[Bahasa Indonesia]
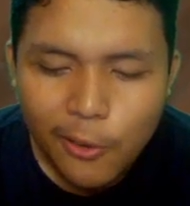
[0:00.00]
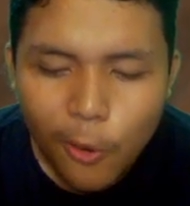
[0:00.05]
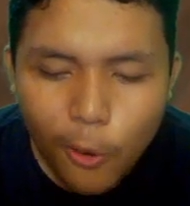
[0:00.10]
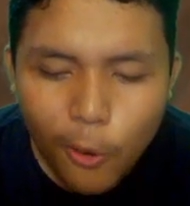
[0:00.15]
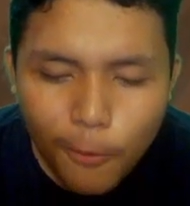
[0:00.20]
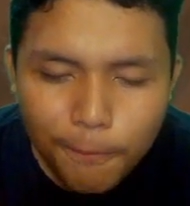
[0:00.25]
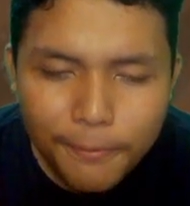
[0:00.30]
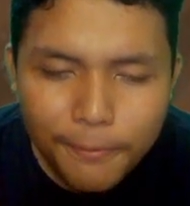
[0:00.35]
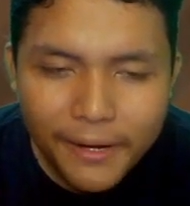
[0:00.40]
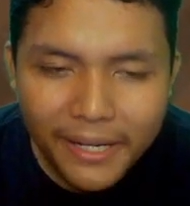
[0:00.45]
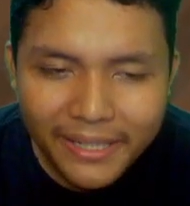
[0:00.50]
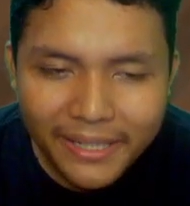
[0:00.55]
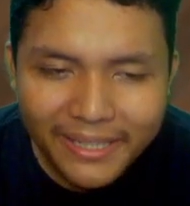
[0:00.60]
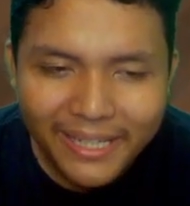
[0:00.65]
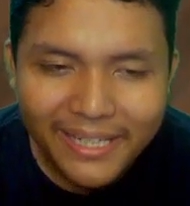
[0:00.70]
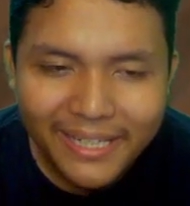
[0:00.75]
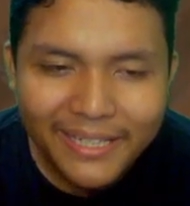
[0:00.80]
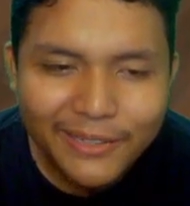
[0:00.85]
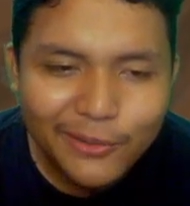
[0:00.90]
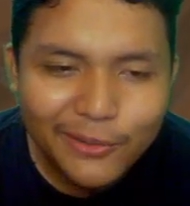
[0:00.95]

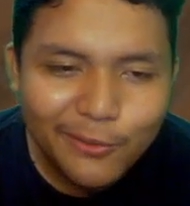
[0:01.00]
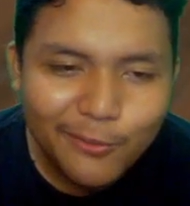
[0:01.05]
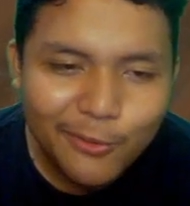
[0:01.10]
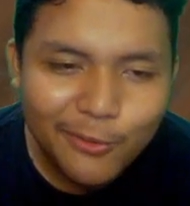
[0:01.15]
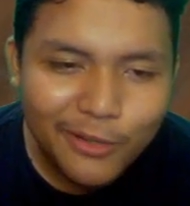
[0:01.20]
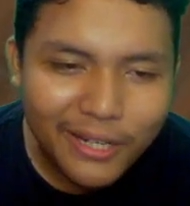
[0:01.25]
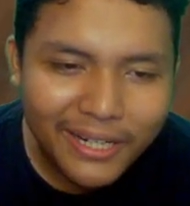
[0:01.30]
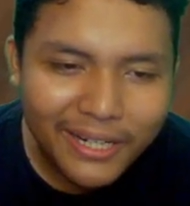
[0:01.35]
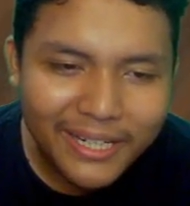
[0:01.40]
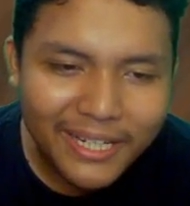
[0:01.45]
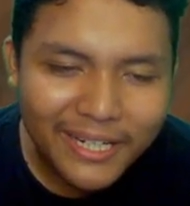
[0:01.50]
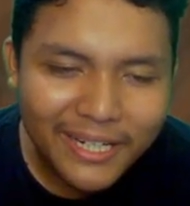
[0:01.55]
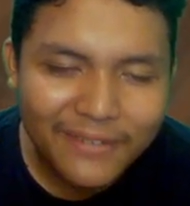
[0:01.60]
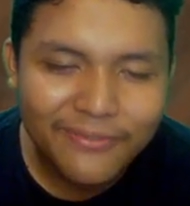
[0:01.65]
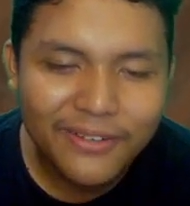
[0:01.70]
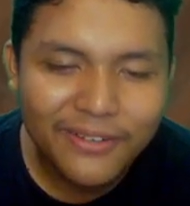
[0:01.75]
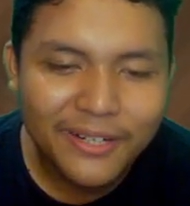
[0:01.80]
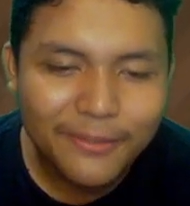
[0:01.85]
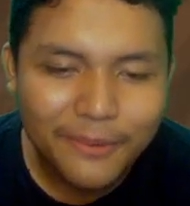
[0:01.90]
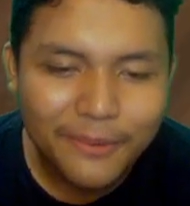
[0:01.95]
OP-nya itu bukan dari
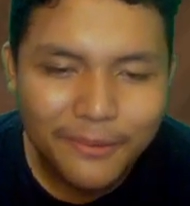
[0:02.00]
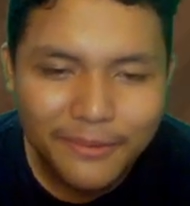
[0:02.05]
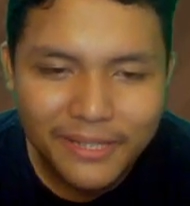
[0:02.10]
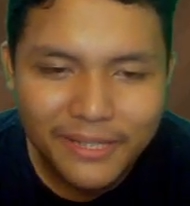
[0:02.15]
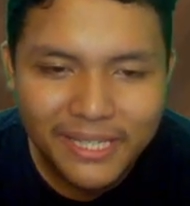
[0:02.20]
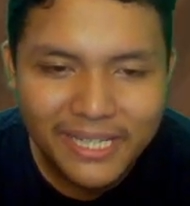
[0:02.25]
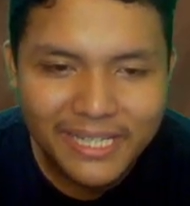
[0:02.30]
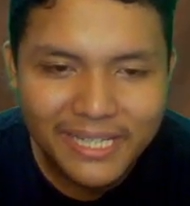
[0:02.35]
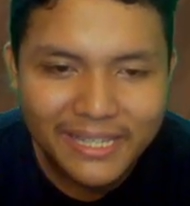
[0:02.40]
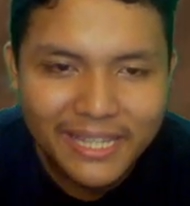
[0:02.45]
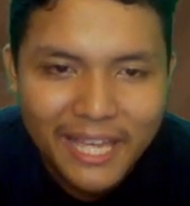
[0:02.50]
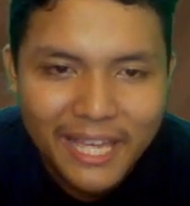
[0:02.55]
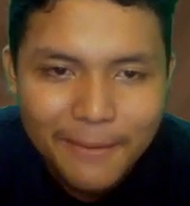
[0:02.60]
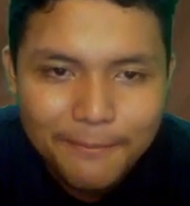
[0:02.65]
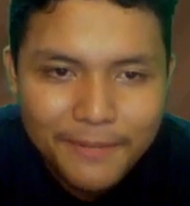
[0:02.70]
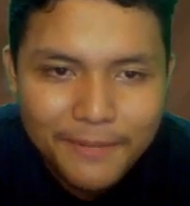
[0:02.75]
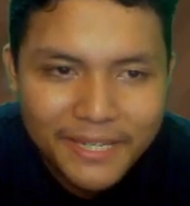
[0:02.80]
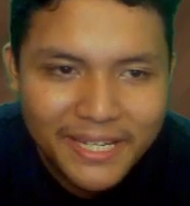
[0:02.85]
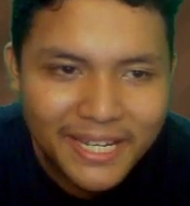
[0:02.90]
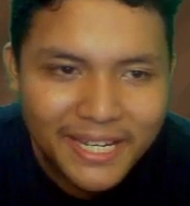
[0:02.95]
farmable ini,
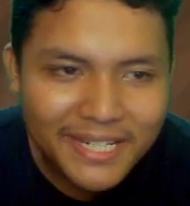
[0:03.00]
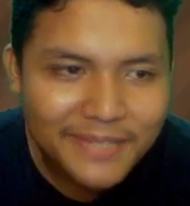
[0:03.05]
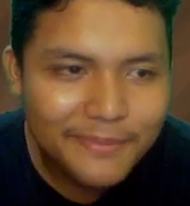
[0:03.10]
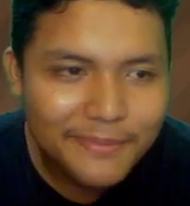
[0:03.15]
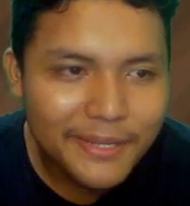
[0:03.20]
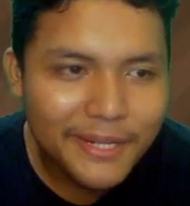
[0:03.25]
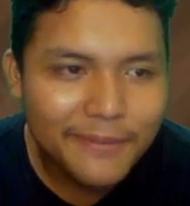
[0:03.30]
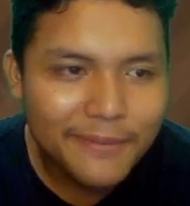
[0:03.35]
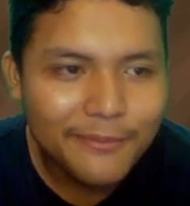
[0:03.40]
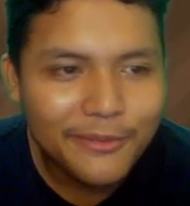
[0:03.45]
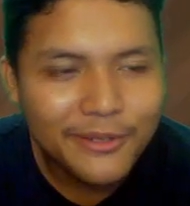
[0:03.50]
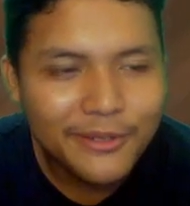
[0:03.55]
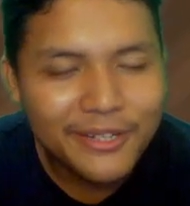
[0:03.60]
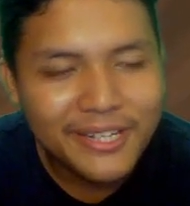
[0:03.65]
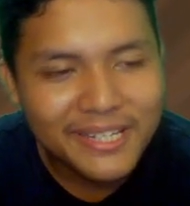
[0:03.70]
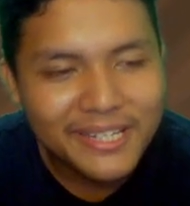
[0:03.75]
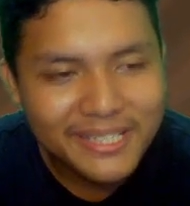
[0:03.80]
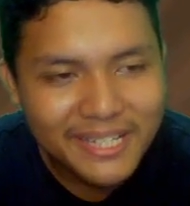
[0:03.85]
tapi garis miring buoy guys.